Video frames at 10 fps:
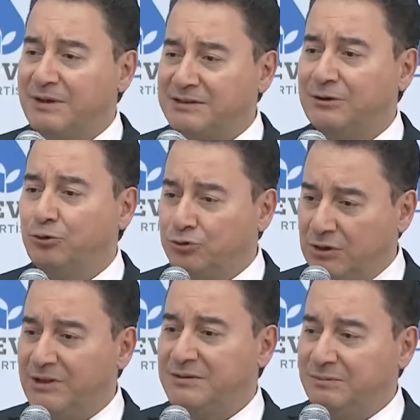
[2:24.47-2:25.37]
Başkanı
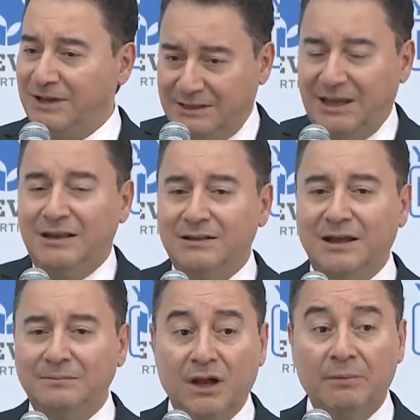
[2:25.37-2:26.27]
oturtamaz mı? Yetki
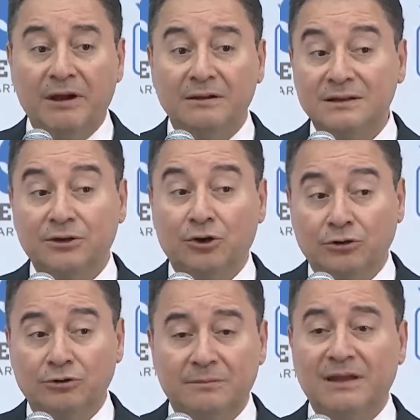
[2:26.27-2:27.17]
elinde ama tık yok.
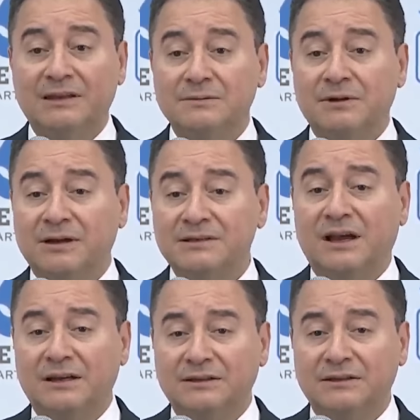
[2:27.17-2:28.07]
Merkez
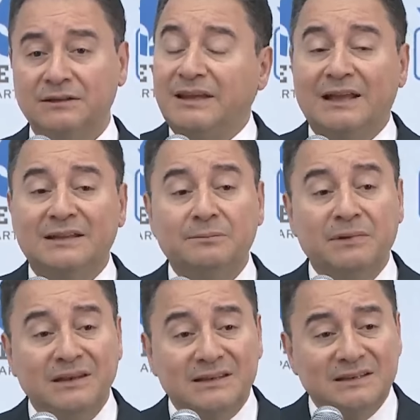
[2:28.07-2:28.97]
Bankası artırdı. Kendi
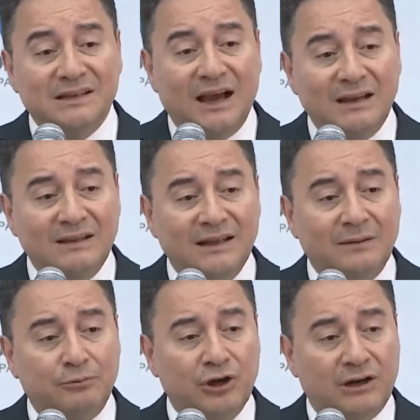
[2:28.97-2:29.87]
bilgisi dahilinde
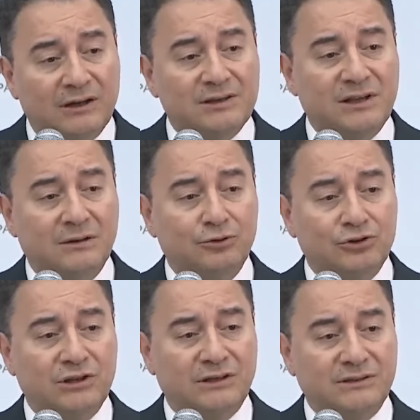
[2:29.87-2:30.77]
yapılıyor arkadaşlar bu
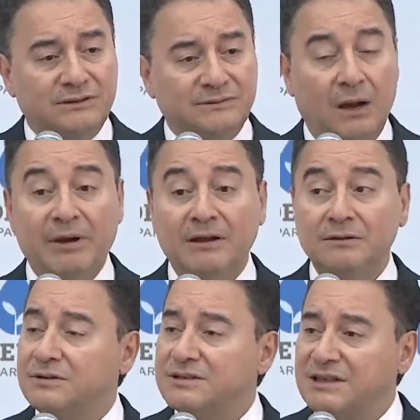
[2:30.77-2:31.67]
işler. Ama
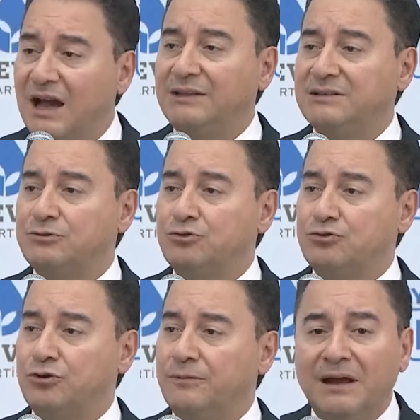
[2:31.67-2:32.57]
sadece
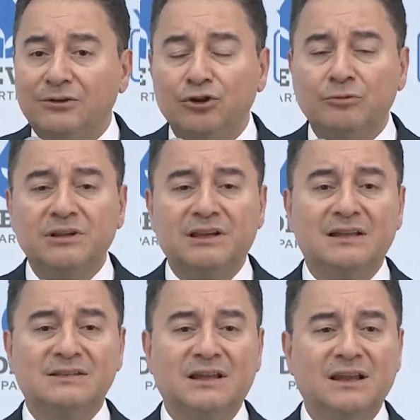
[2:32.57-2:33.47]
susuyor. Ben diyorum ki
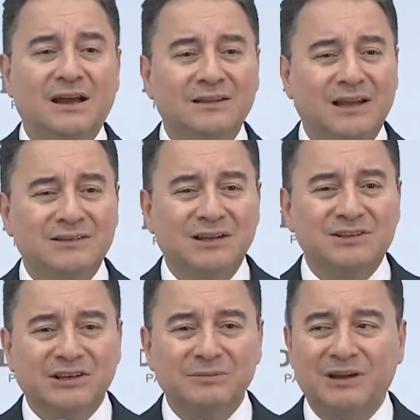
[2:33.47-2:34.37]
kendisine ya Allah aşkına
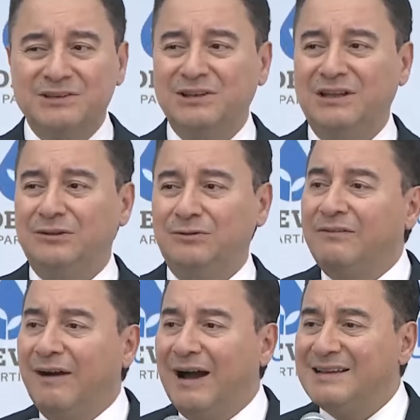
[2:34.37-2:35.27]
çıkın bir açıklayın.
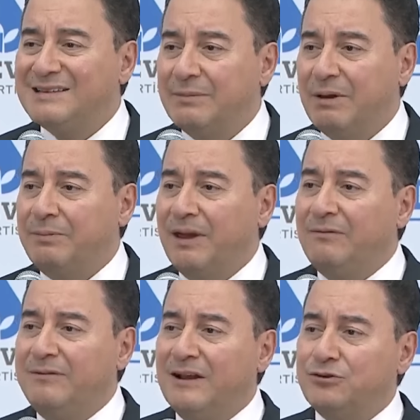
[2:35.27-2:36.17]
Faiz sebep
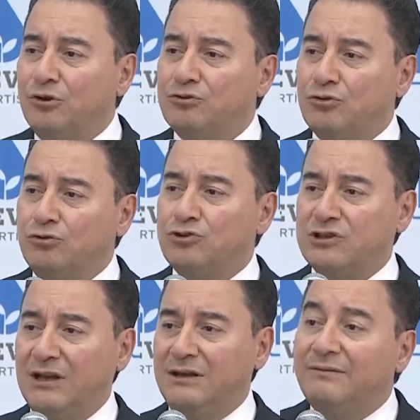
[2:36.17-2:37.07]
enflasyon
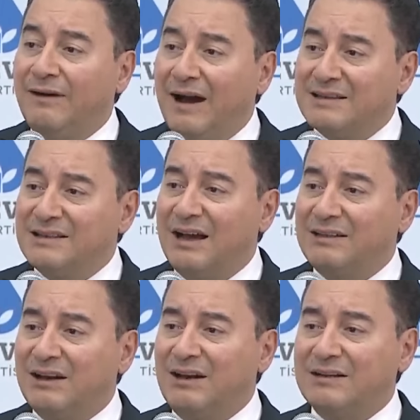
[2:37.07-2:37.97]
sonuçsa faizi
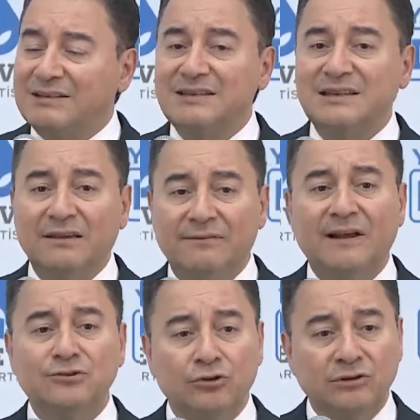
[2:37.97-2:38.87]
artırarak siz
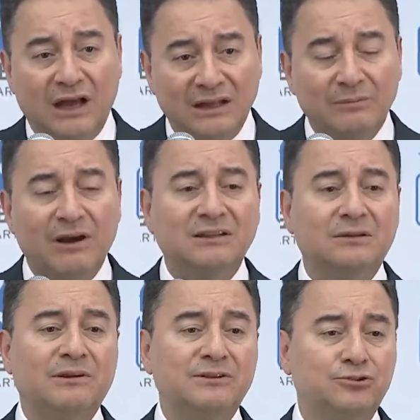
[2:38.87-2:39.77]
enflasyonu daha da mı
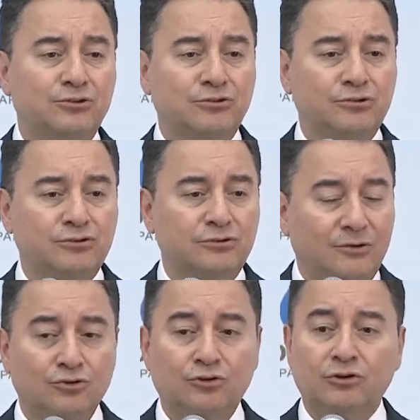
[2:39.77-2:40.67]
artırmak istiyorsunuz?
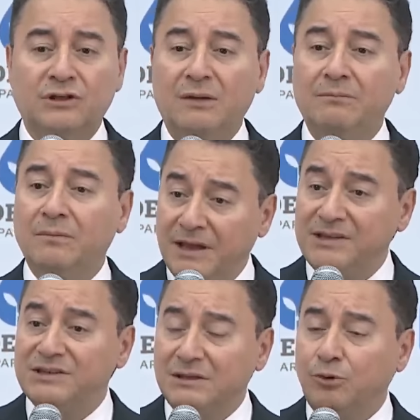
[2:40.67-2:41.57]
Çünkü tam
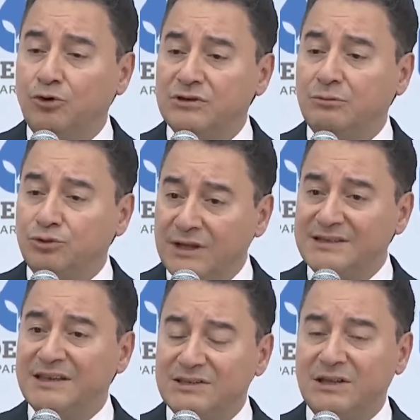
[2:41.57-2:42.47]
5 yıl boyunca bu
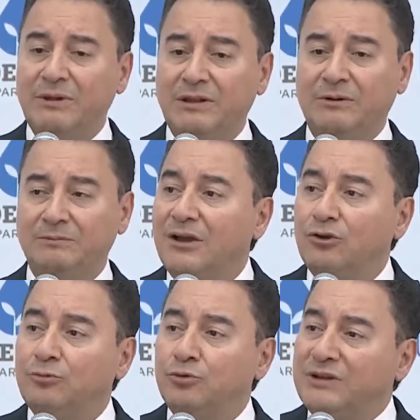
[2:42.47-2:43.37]
tezi işlemedi mi? Ha
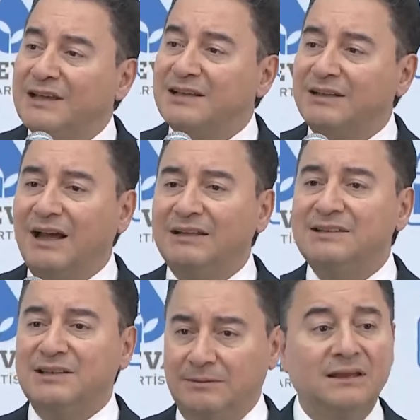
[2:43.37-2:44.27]
yok bu tez
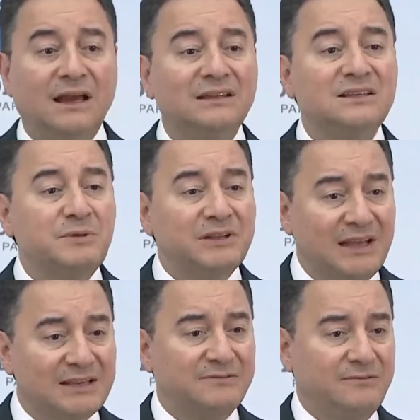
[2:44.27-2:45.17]
hatalıysa, yanlış bir
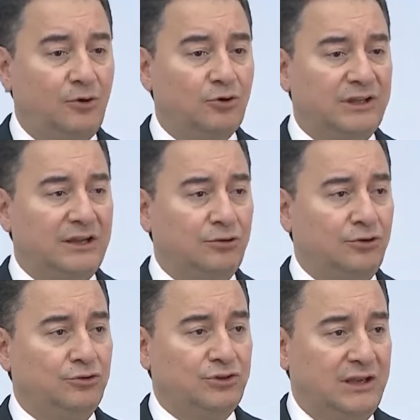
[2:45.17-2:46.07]
tez ortaya
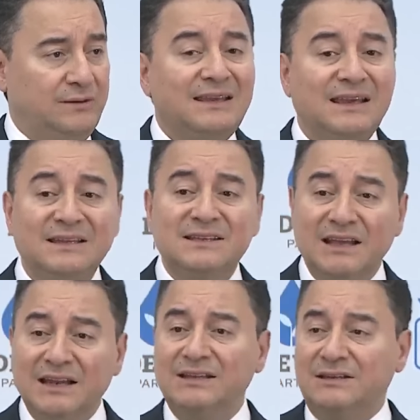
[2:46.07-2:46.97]
koyduysa, 7
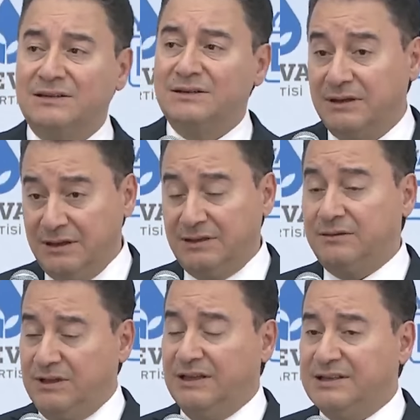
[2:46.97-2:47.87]
senedir ki
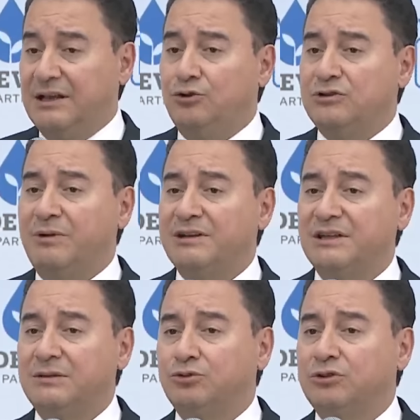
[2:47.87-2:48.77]
7 sene önce
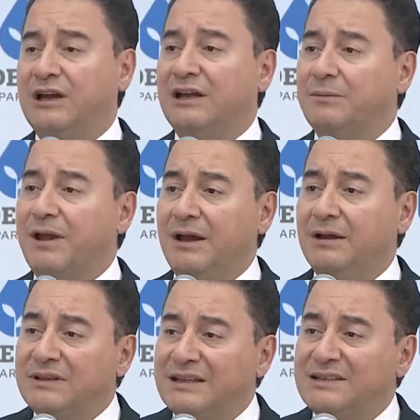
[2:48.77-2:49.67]
başladı bunu dayatmaya.
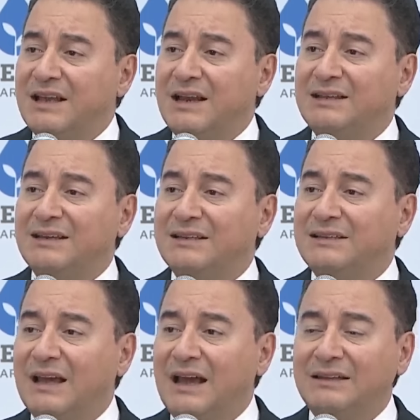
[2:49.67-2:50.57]
7 senedir
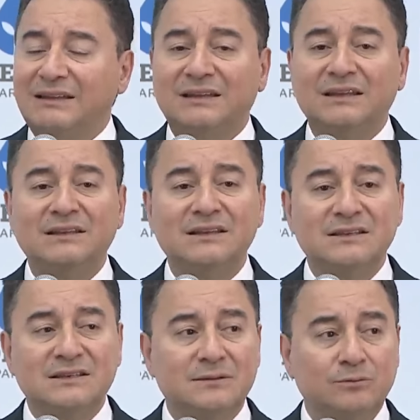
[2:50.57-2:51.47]

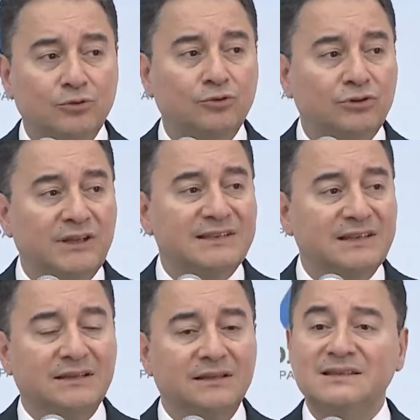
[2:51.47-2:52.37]
dayattığınız bu
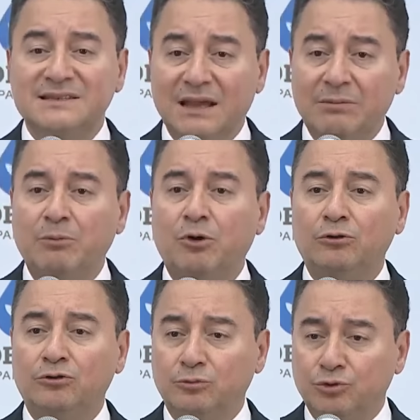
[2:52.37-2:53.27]
tezin sebep
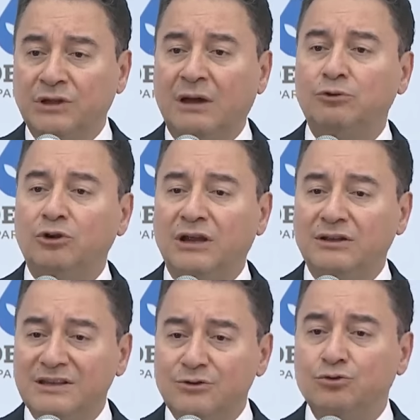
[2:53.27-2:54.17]
olduğu bu tabloyla
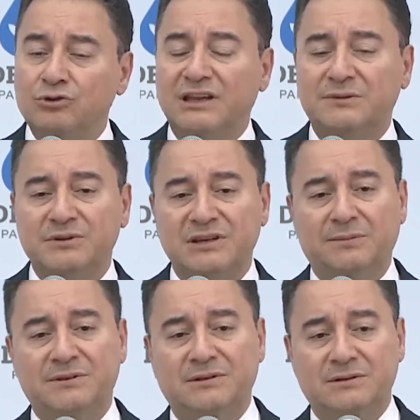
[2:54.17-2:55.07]
hiç
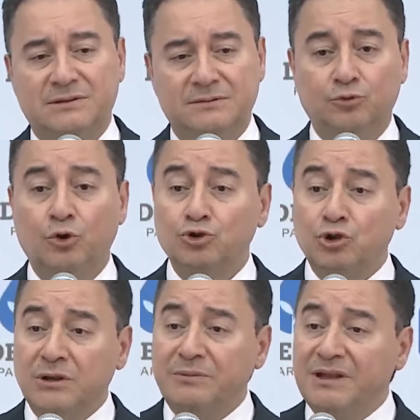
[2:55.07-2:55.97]
yüzleşmeyecek misiniz?
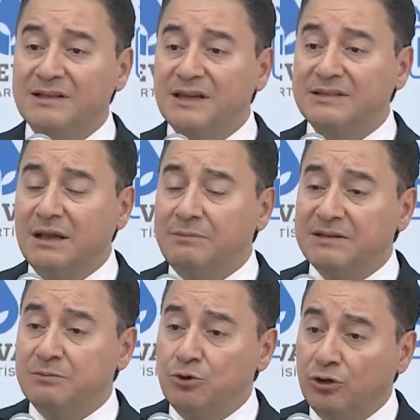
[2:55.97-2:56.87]
Koskoca millet
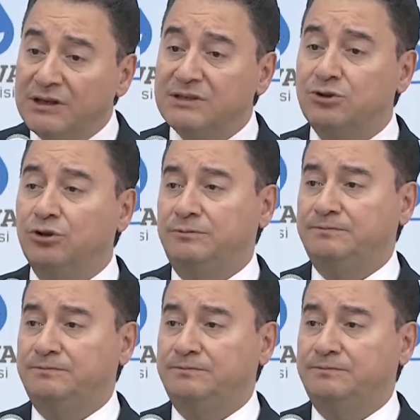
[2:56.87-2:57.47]
85 milyon izliyor.